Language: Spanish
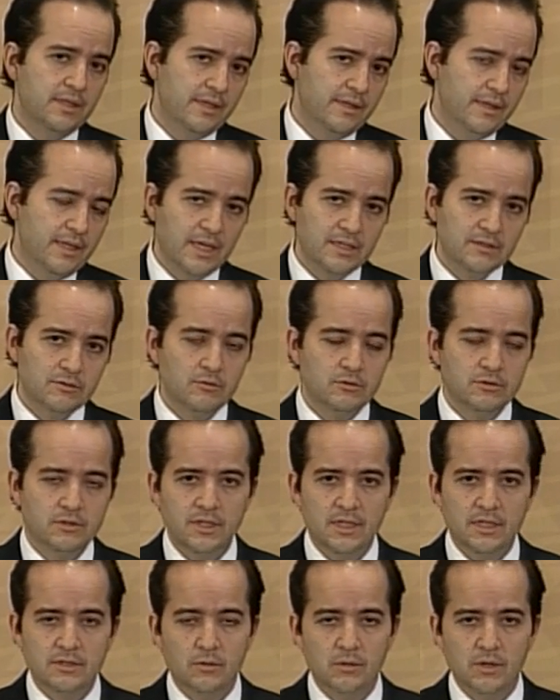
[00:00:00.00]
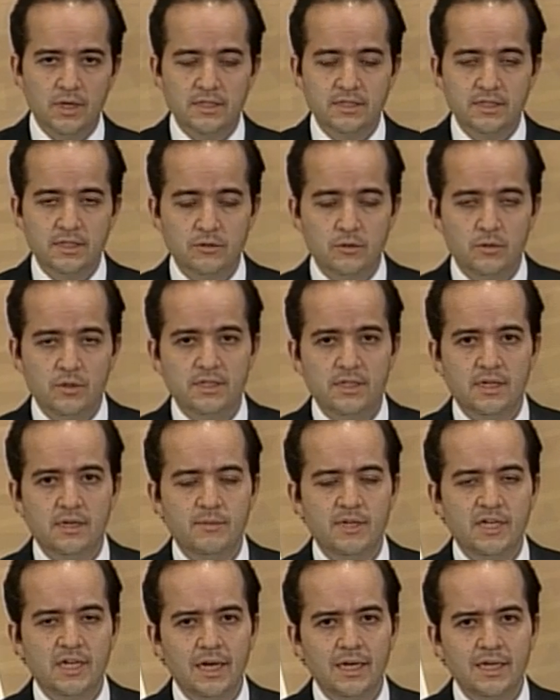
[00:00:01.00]
liderazgos de las organizaciones
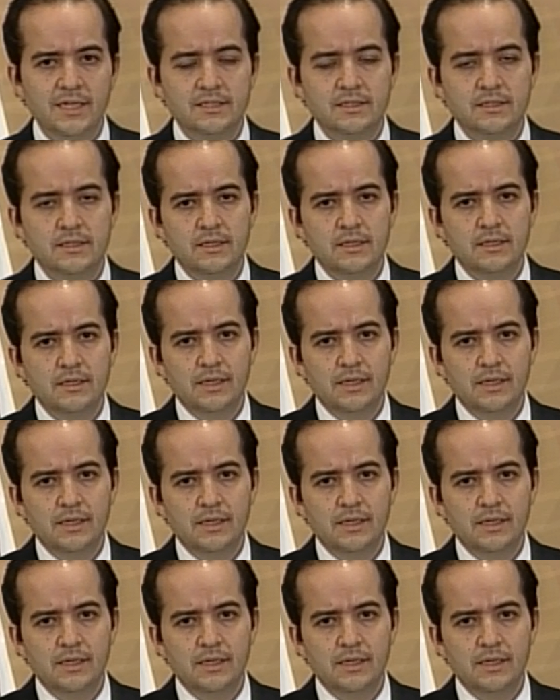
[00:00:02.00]
criminales